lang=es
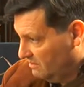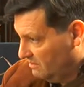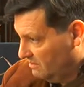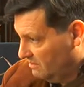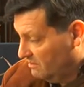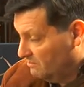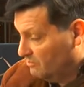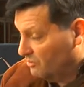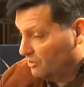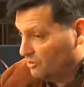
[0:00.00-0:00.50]

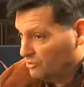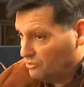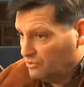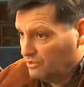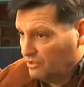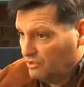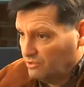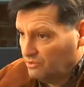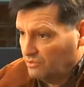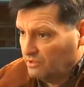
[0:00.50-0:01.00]
Y por eso
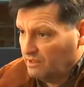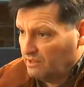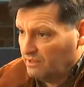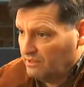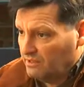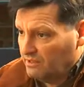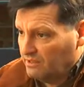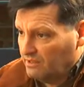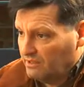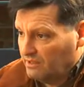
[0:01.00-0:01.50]
te digo
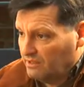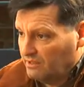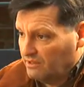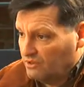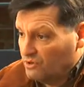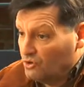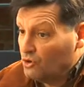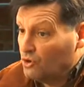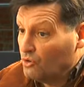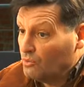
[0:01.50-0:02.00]
que eh,
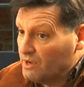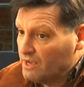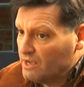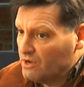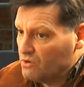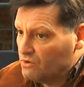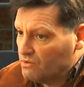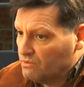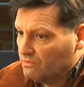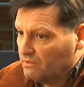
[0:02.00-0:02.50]
no
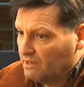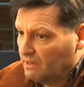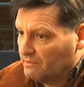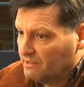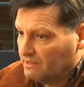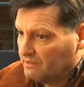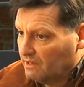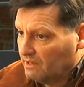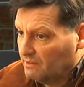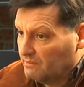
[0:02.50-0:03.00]
veo,
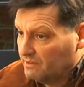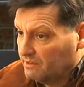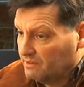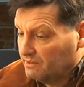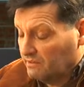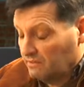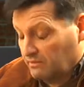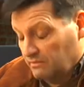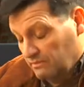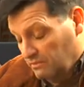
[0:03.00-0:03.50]

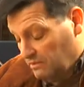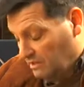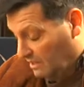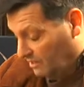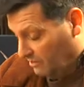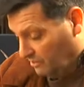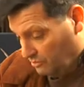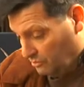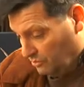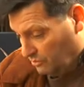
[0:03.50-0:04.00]
lamentablemente,
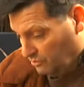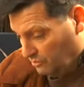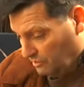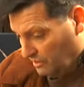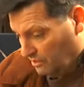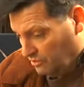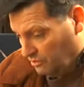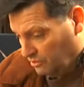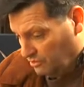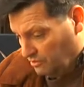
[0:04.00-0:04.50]
las Naciones
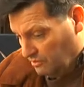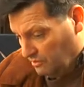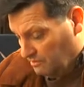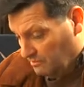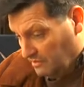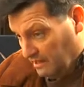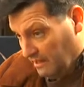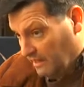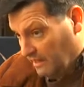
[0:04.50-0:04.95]
Unidas no sirven para